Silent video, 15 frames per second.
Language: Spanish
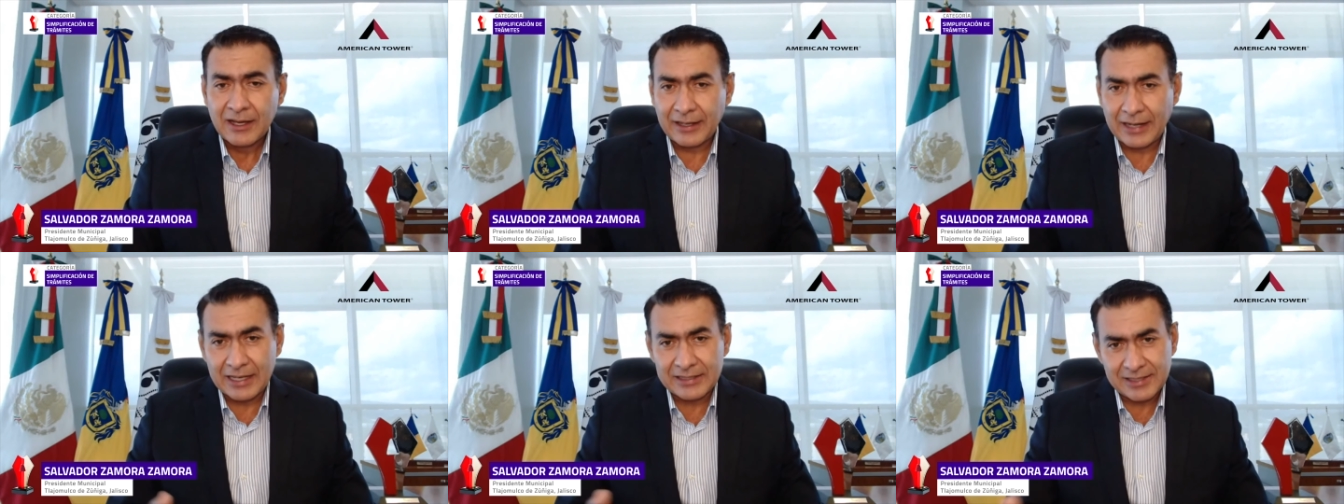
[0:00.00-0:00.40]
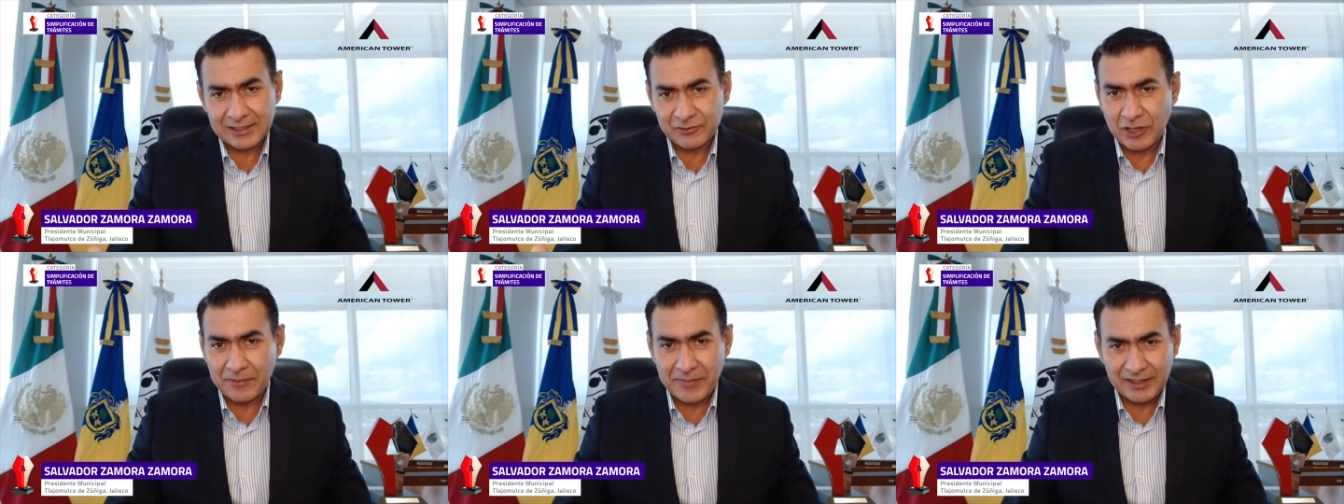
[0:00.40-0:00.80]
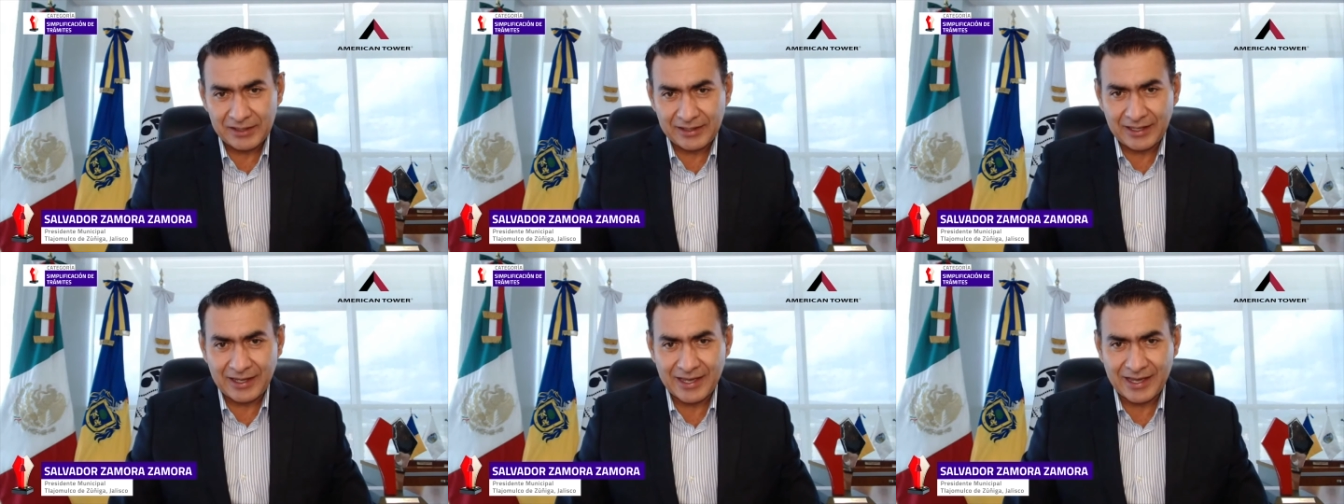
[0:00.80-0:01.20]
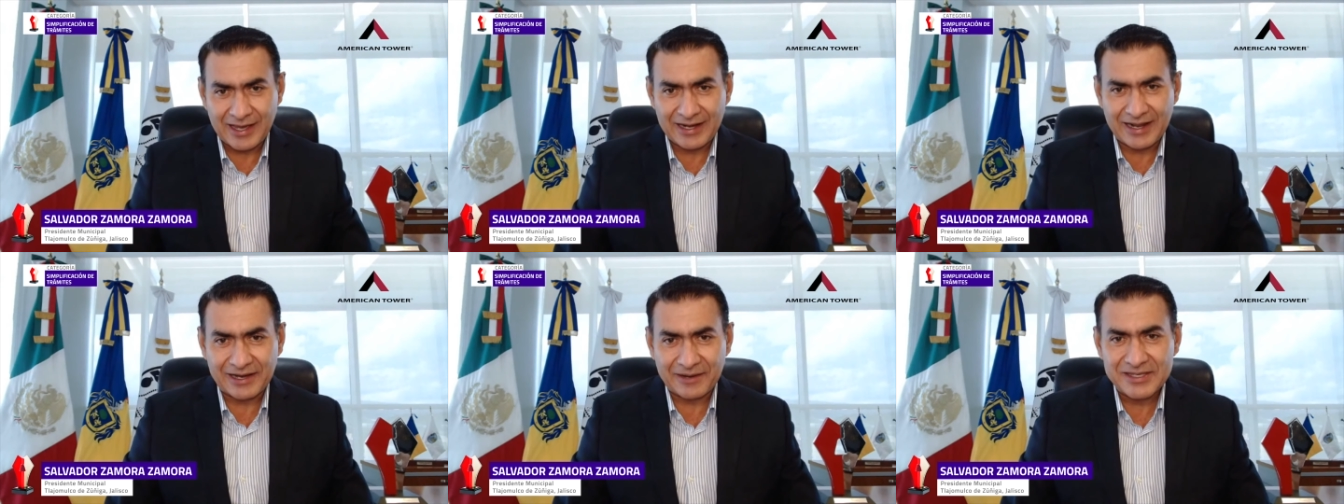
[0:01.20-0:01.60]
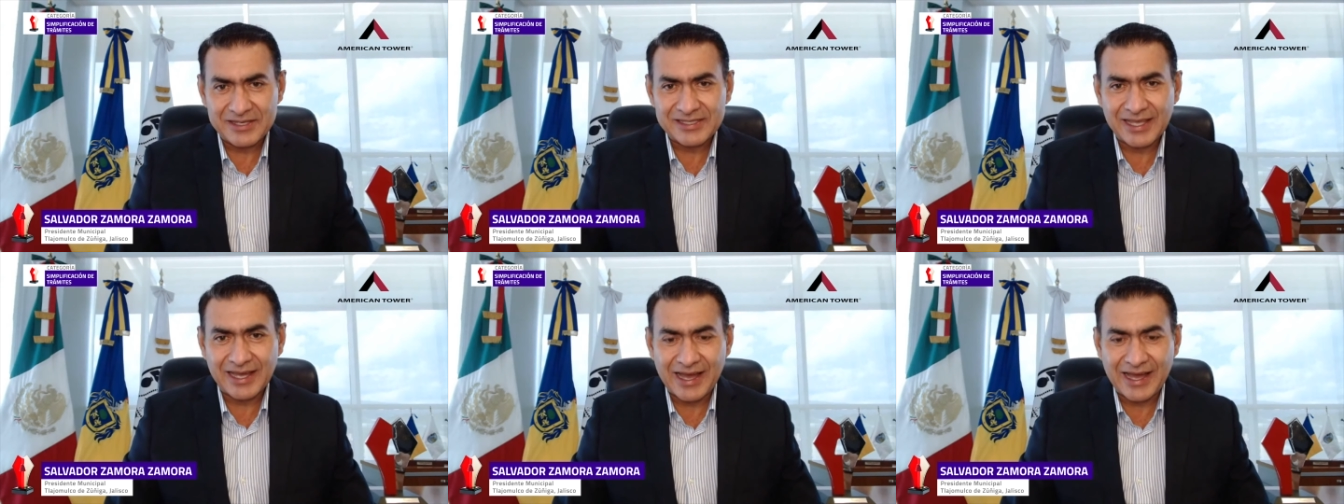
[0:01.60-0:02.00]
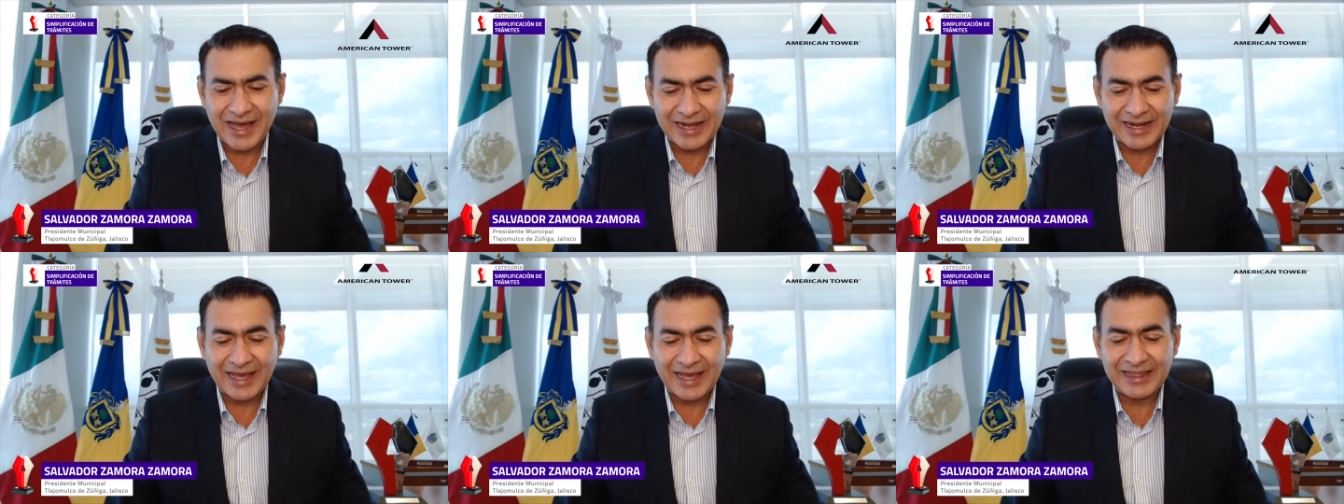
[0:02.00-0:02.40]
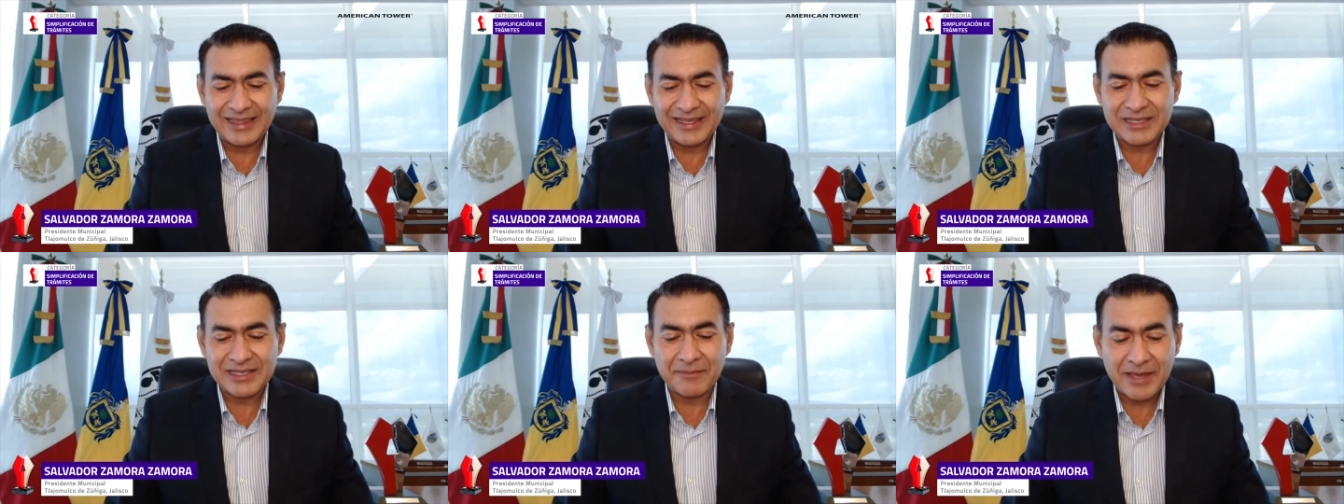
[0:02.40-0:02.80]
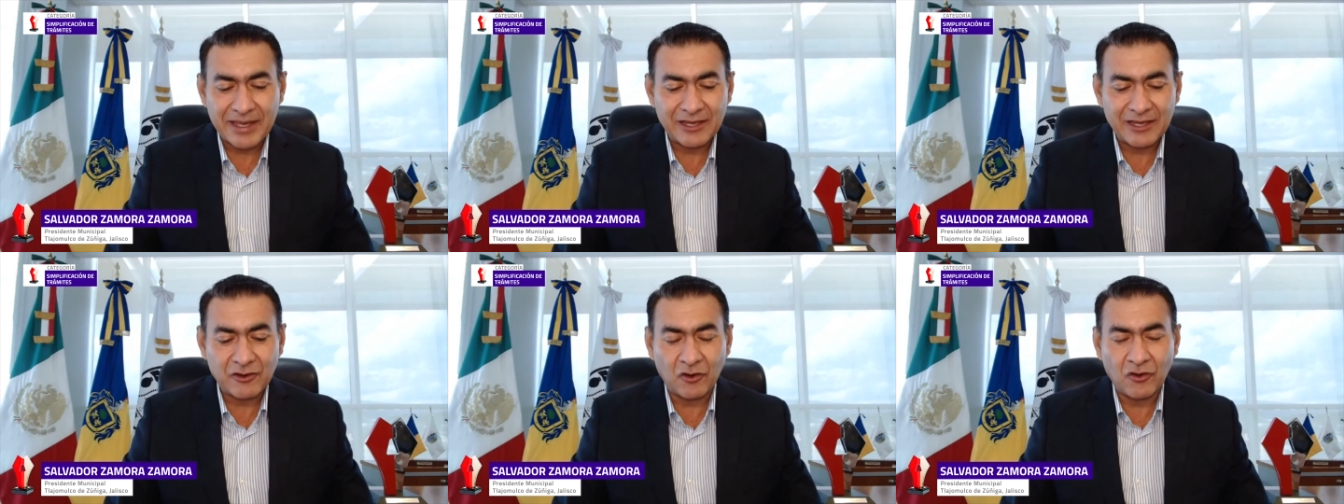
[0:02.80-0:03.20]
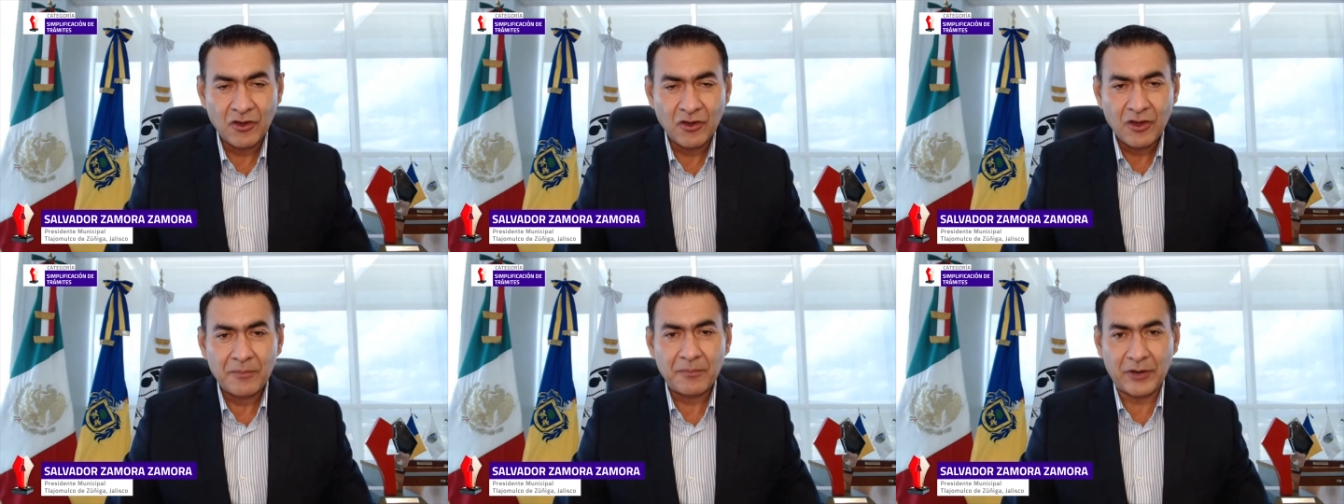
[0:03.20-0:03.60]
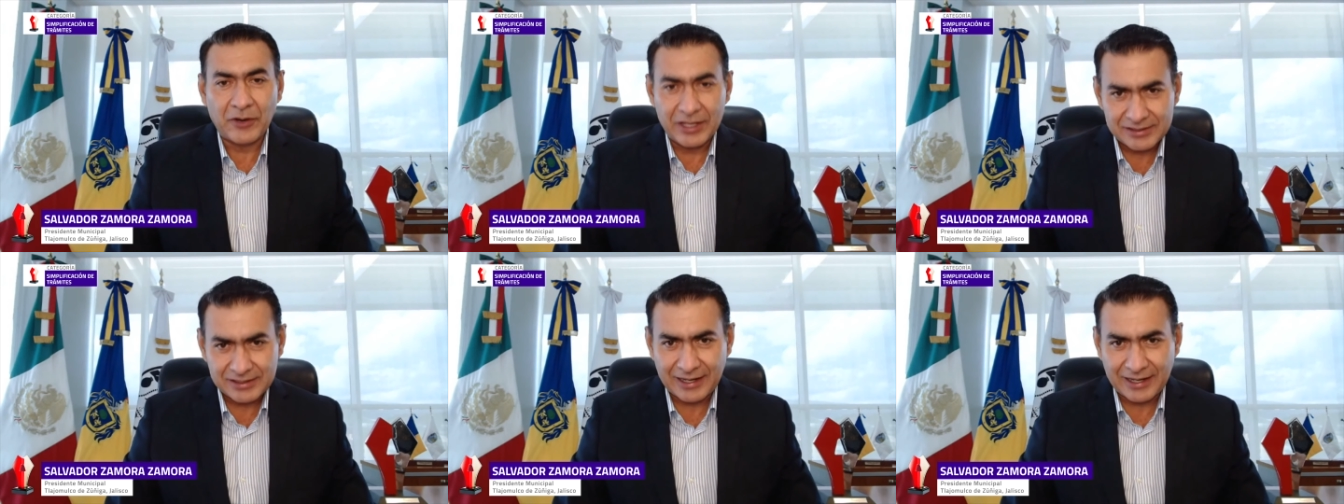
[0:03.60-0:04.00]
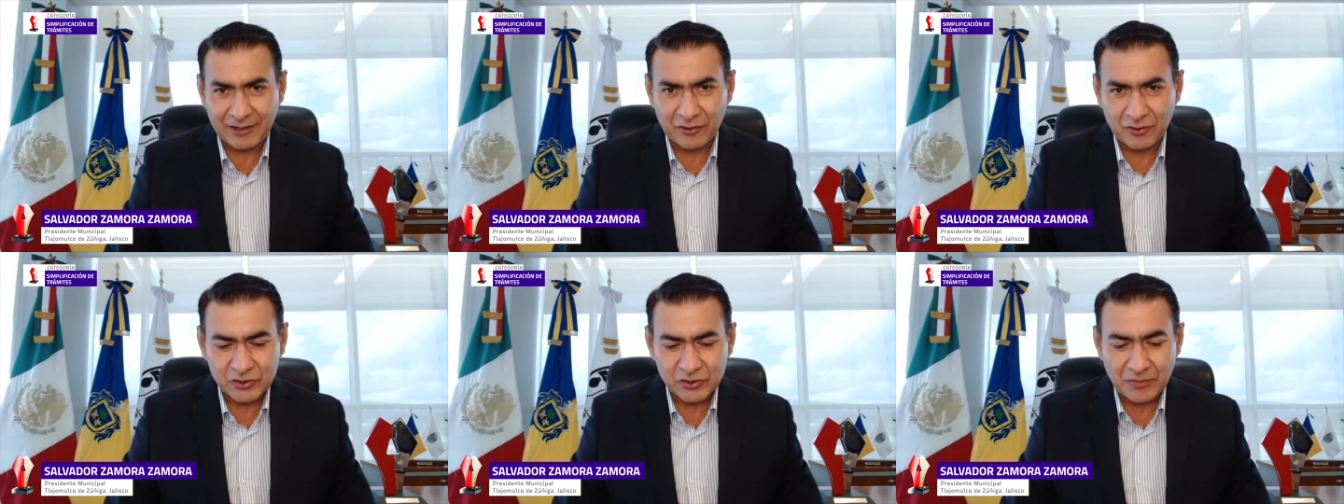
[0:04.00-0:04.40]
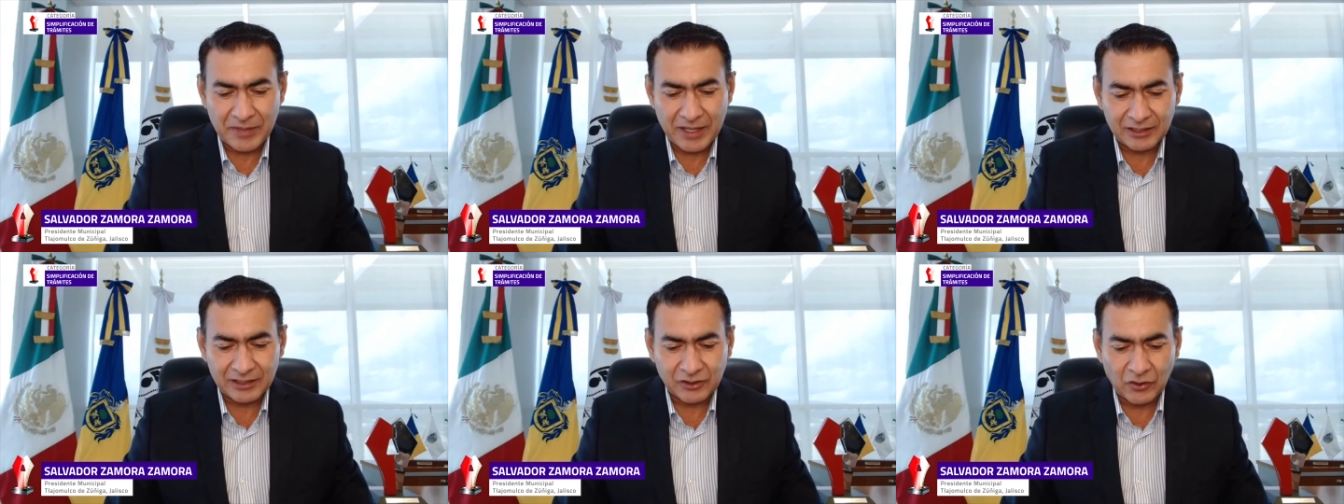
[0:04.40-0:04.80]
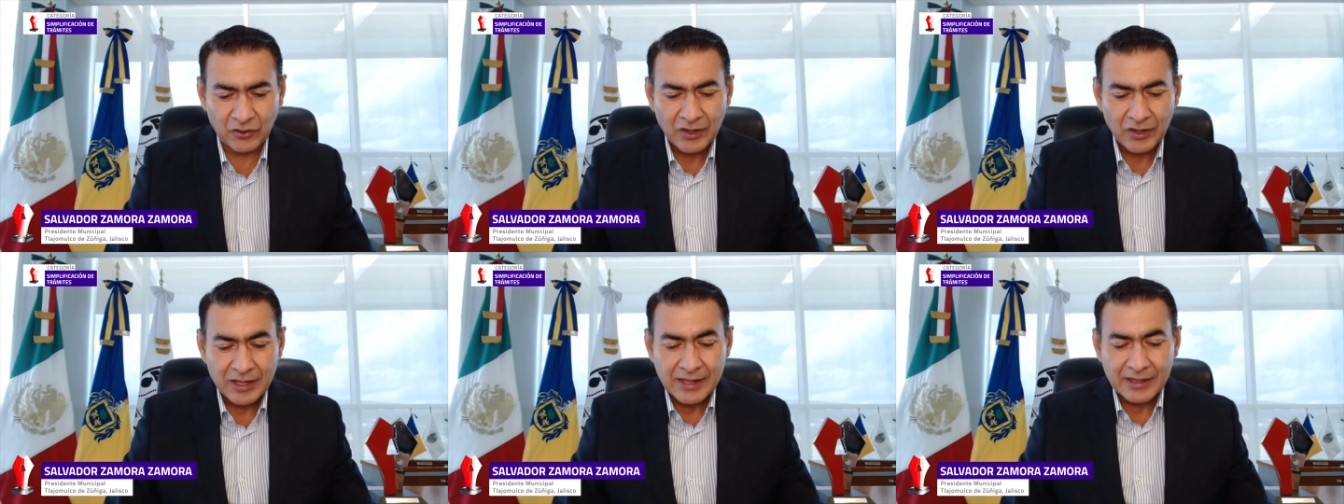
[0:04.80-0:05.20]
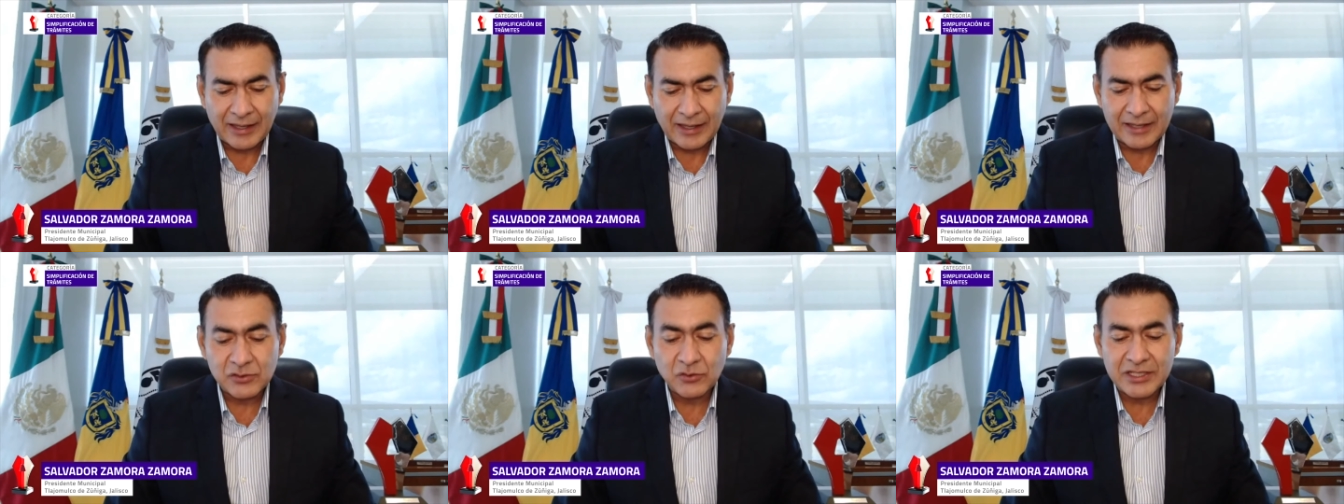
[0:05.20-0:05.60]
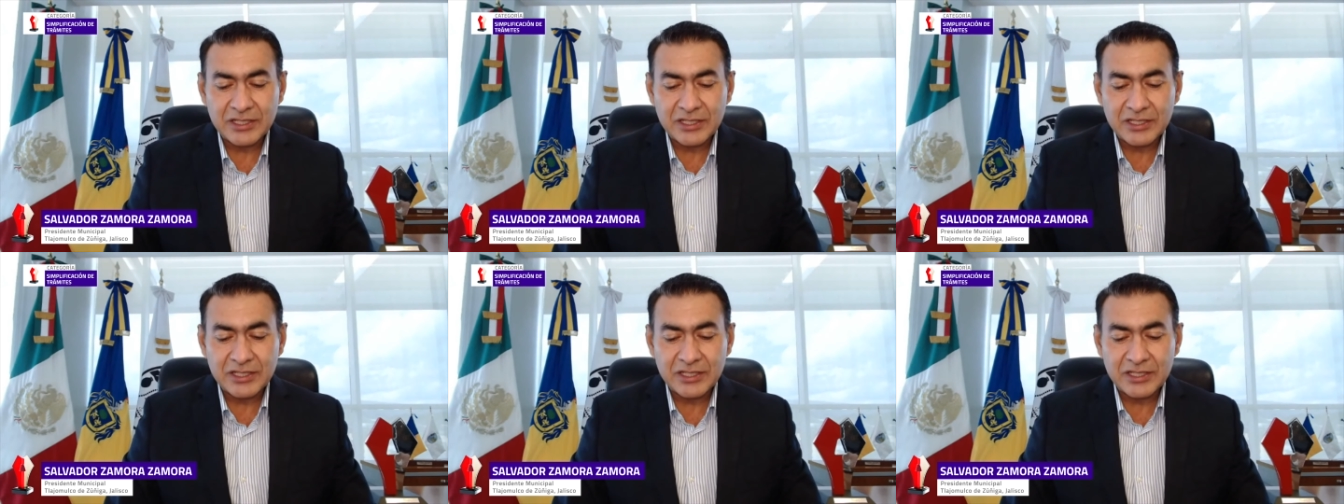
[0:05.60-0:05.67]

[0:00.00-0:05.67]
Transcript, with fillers: Gracias nuevamente a la revista Alcaldes de México por este reconocimiento que es un